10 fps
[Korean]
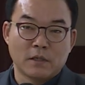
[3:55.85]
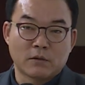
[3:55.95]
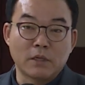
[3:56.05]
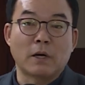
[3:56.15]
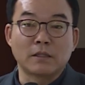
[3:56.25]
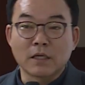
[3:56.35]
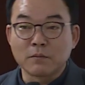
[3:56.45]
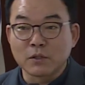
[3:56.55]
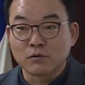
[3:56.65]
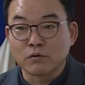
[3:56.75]
꽤 많은
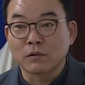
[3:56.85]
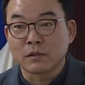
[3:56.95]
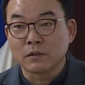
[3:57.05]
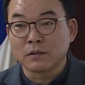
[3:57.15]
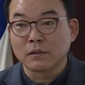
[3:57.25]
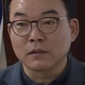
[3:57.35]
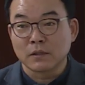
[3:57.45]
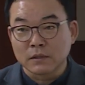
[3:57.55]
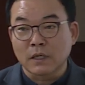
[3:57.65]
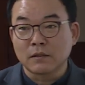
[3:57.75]
사람들이 죽었던
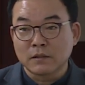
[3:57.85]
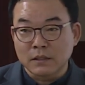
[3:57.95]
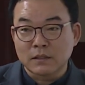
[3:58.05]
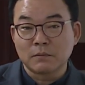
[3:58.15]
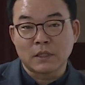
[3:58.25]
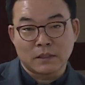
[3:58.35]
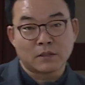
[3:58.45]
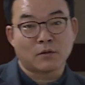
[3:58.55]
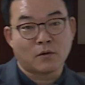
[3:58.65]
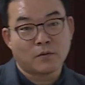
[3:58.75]
그런 사건들이 있습니다
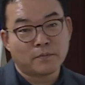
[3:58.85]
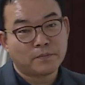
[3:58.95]
실제로